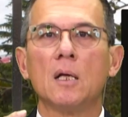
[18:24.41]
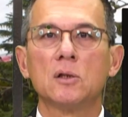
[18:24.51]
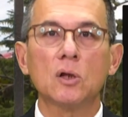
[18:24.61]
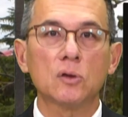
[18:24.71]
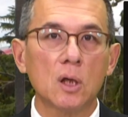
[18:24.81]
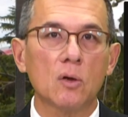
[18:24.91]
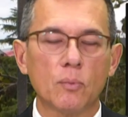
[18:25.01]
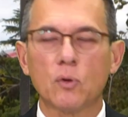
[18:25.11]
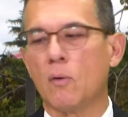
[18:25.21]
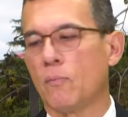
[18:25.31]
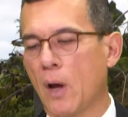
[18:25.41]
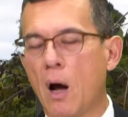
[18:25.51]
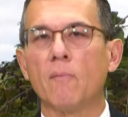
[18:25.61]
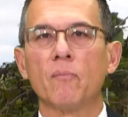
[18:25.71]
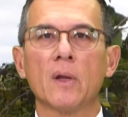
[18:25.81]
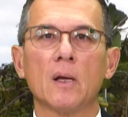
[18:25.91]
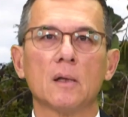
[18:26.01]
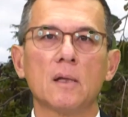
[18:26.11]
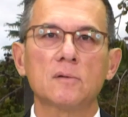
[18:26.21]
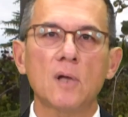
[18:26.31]
这个各有不同。好，
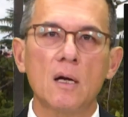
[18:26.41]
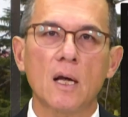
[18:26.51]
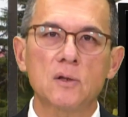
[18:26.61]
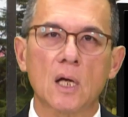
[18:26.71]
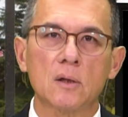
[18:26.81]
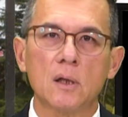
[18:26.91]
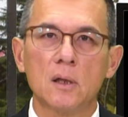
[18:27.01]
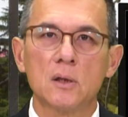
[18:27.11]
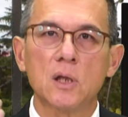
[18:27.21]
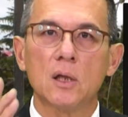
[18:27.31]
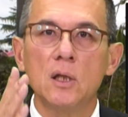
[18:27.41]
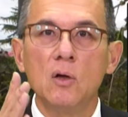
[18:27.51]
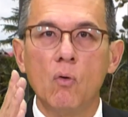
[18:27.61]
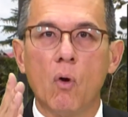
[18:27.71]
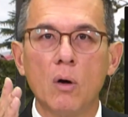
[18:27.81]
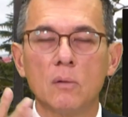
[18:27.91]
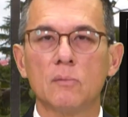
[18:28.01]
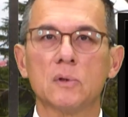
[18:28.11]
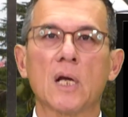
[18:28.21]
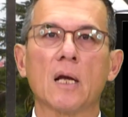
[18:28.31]
那当然来讲呢，这个英国
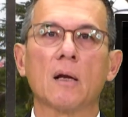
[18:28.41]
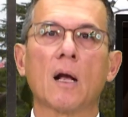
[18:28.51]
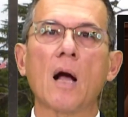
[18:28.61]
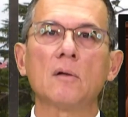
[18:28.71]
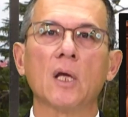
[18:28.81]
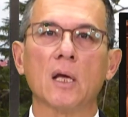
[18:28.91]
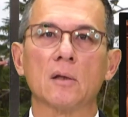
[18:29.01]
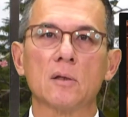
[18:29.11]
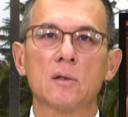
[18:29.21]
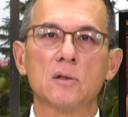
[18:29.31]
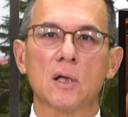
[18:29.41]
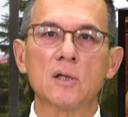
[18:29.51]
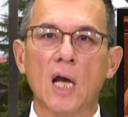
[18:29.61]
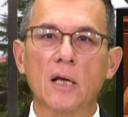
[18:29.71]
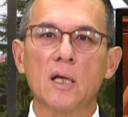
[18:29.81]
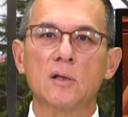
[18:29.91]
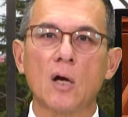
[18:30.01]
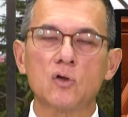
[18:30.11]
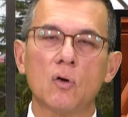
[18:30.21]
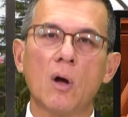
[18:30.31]
在钢铁整个产业
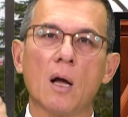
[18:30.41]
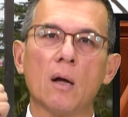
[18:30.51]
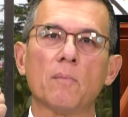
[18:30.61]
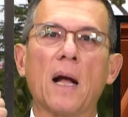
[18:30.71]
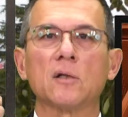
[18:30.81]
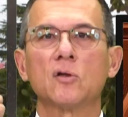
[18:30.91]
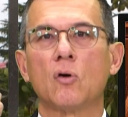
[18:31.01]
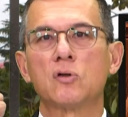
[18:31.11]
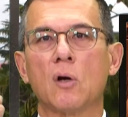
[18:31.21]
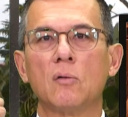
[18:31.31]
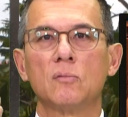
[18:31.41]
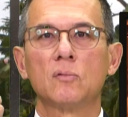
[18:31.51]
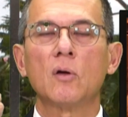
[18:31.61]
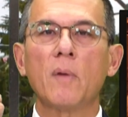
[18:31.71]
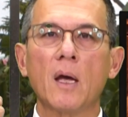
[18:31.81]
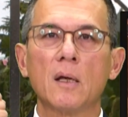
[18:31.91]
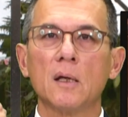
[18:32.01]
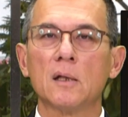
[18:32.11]
当中啊拔得头筹，对不对？